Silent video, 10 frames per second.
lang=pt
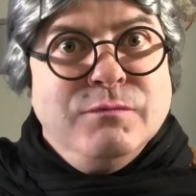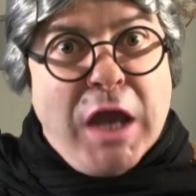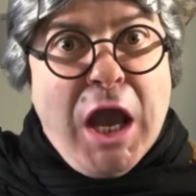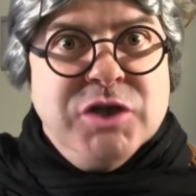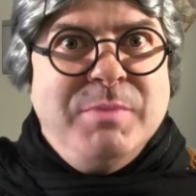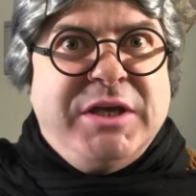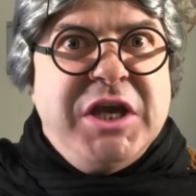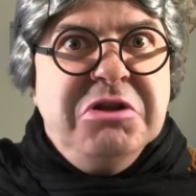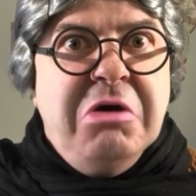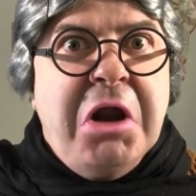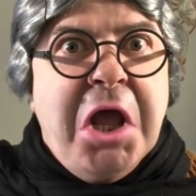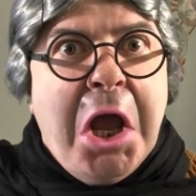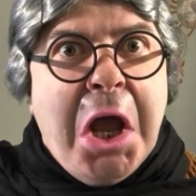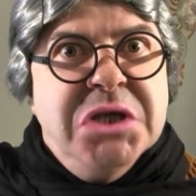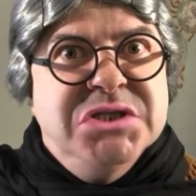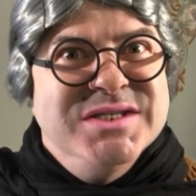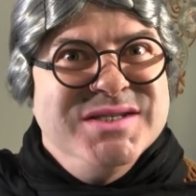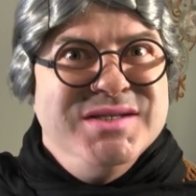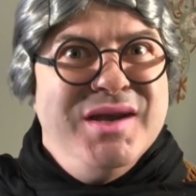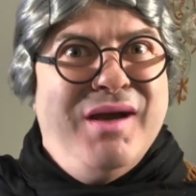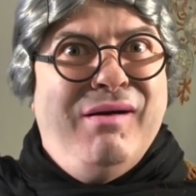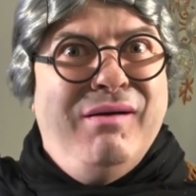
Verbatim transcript: Bicho, mas que ignorância!